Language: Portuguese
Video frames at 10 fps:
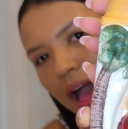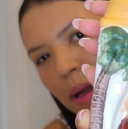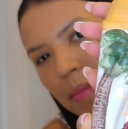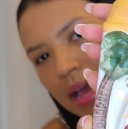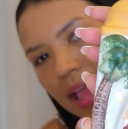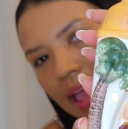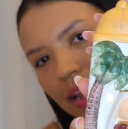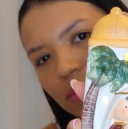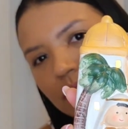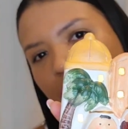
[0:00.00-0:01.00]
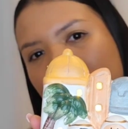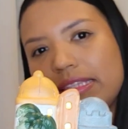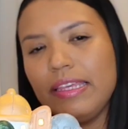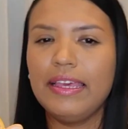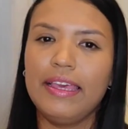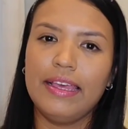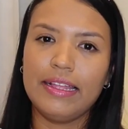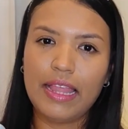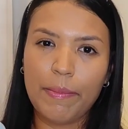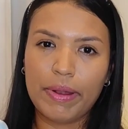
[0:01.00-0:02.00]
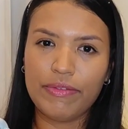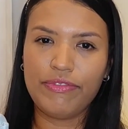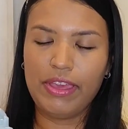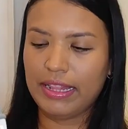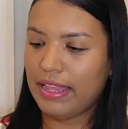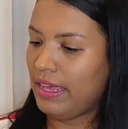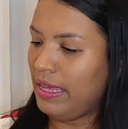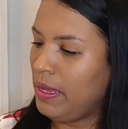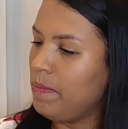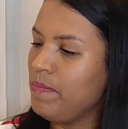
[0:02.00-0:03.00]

amarela, não sei se dá pra ver daí.